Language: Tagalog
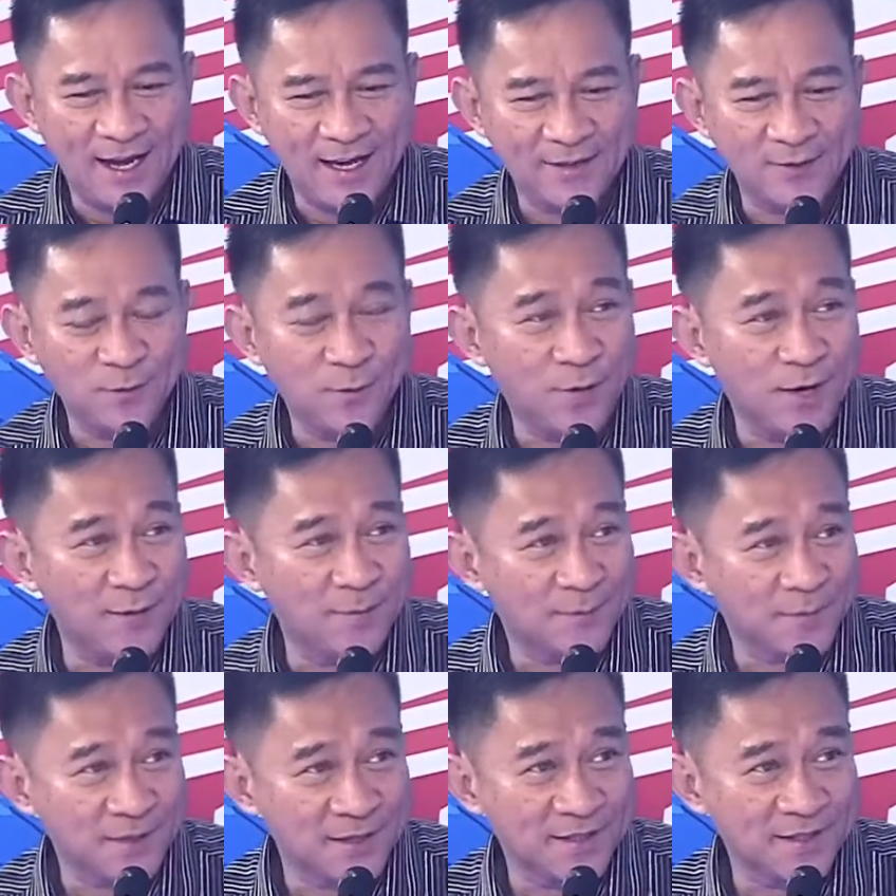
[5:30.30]
at
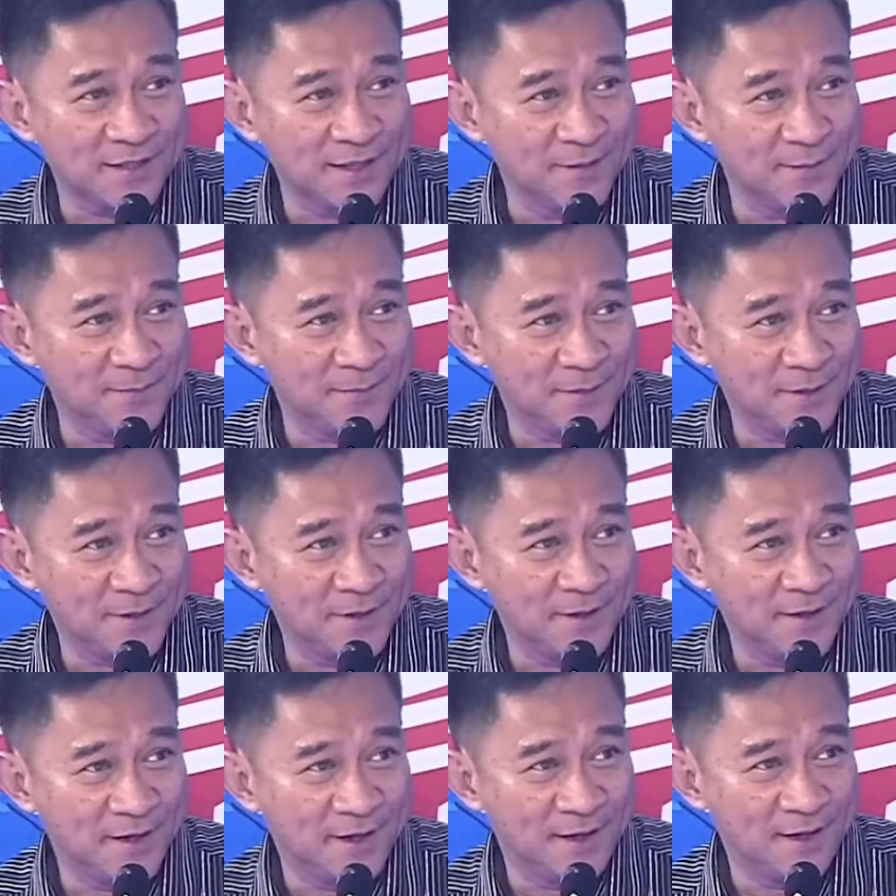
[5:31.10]
1%
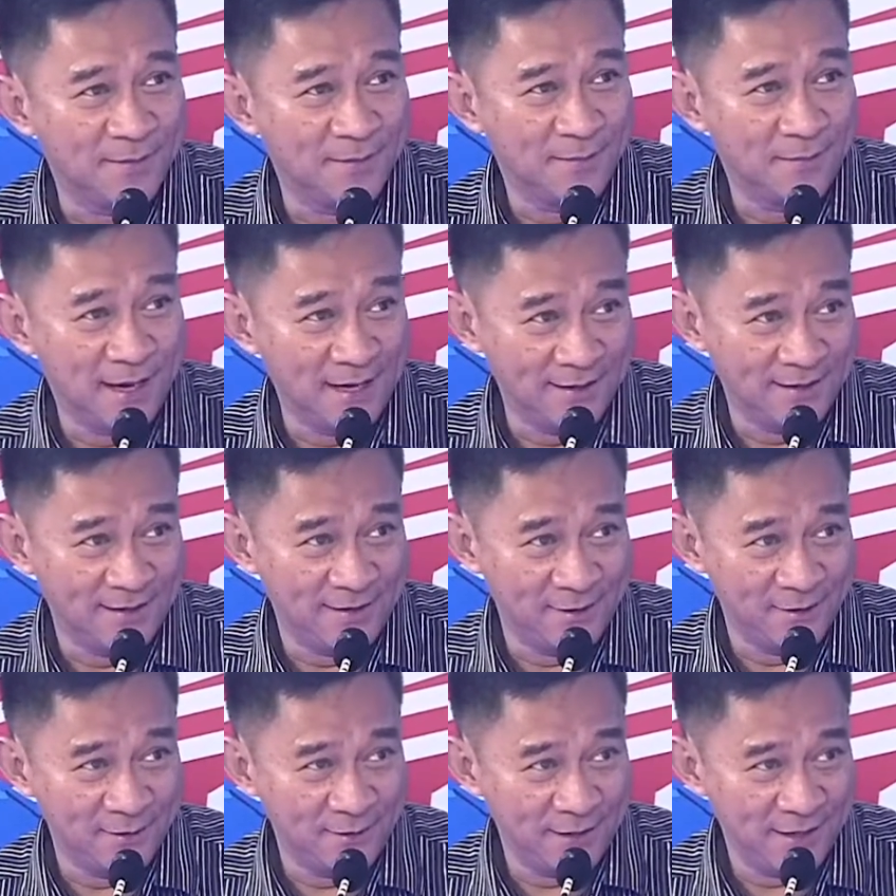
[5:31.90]
per uh,
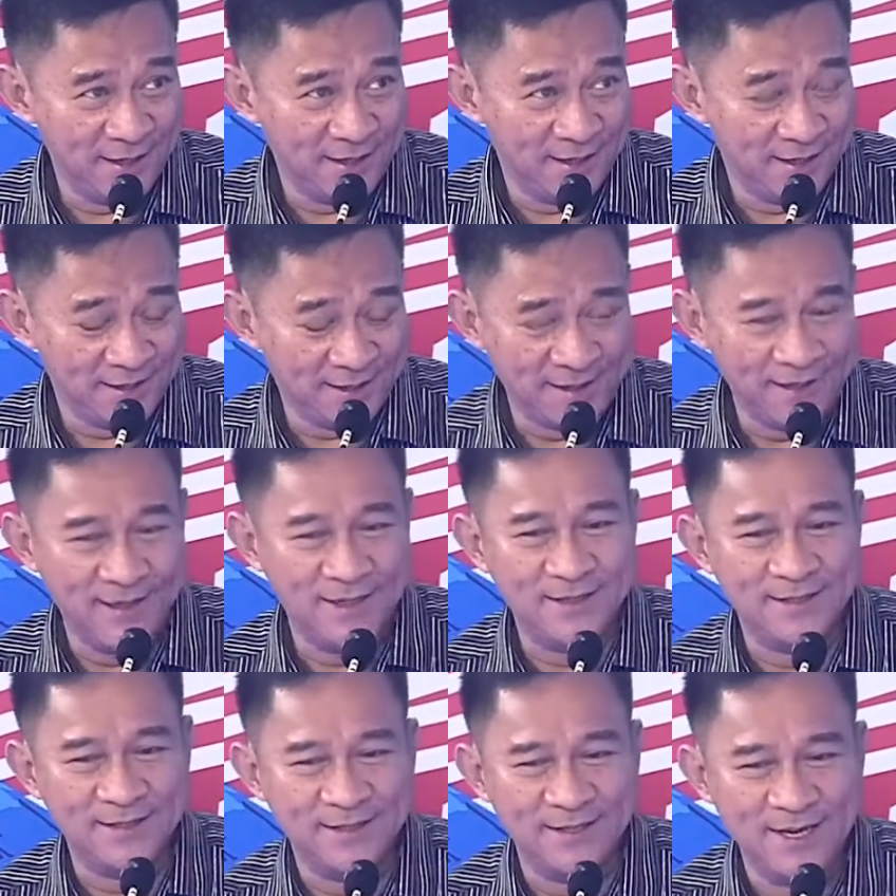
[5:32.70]
month yung
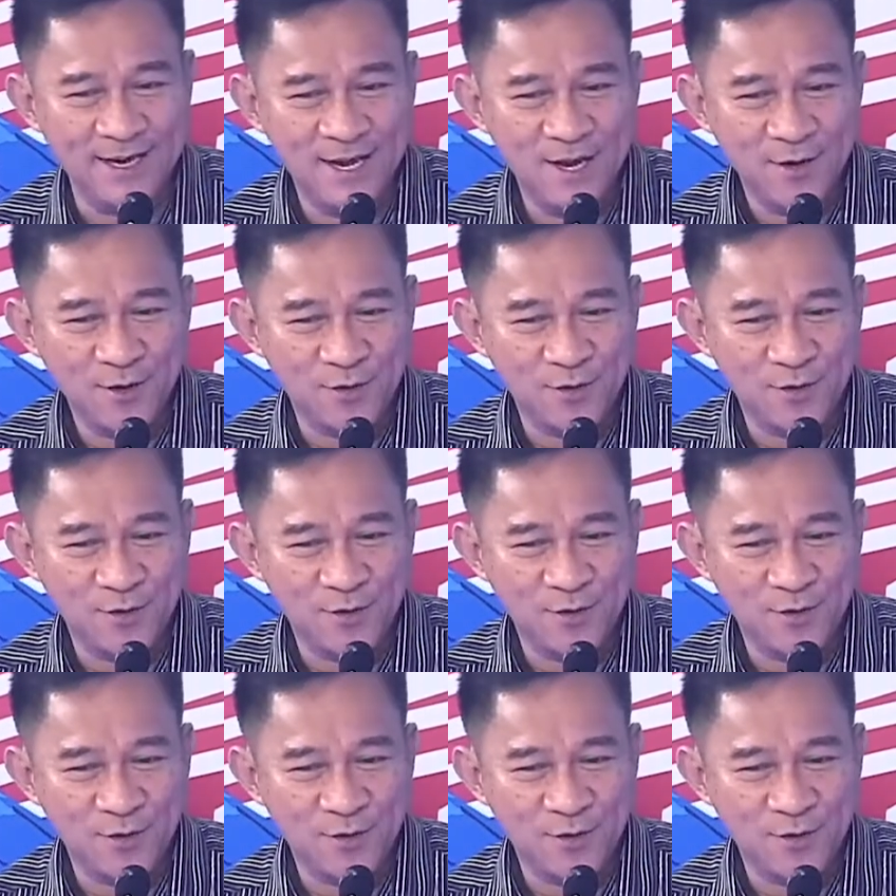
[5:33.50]
interest.